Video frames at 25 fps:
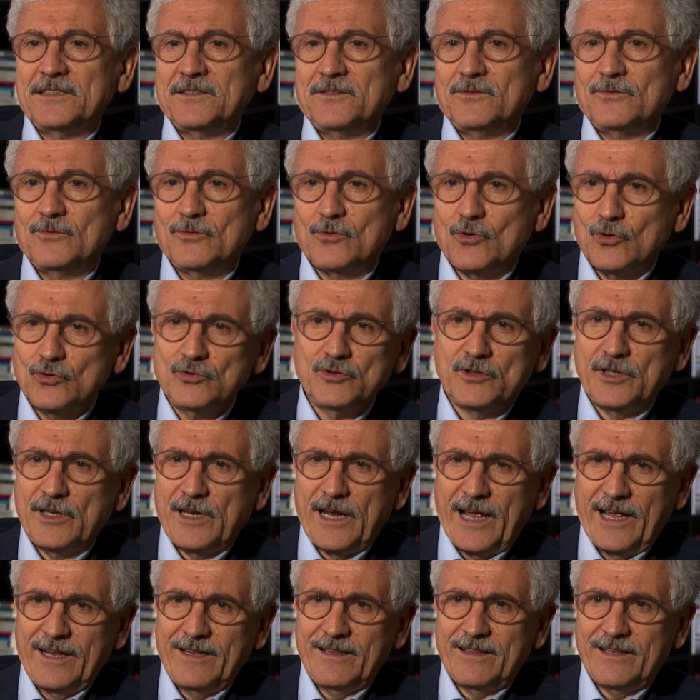un
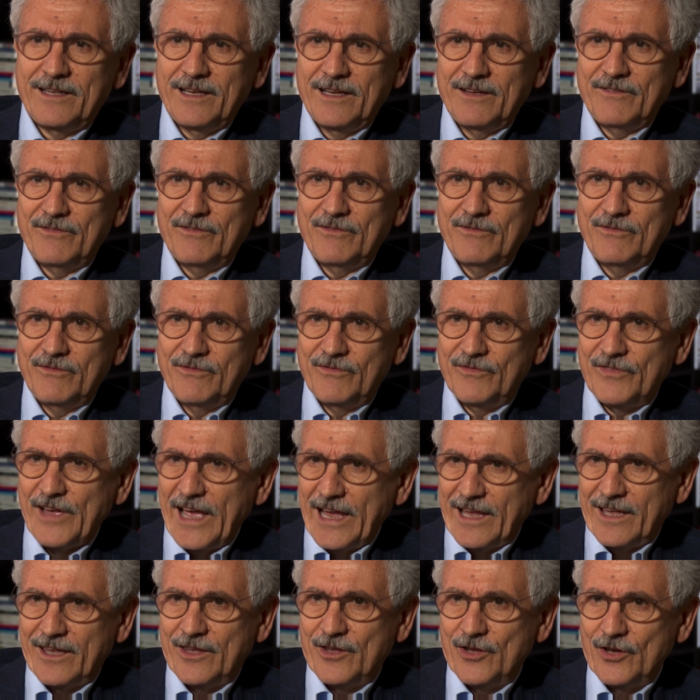continente
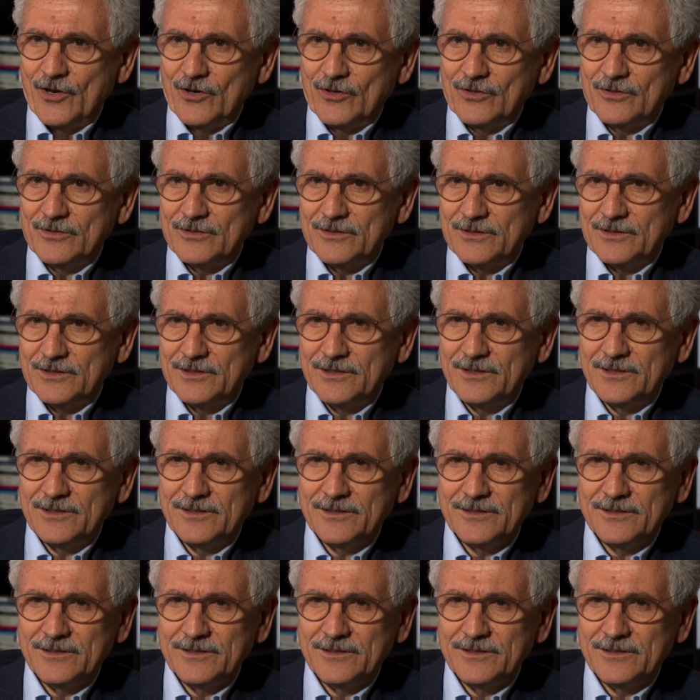vecchio, eh,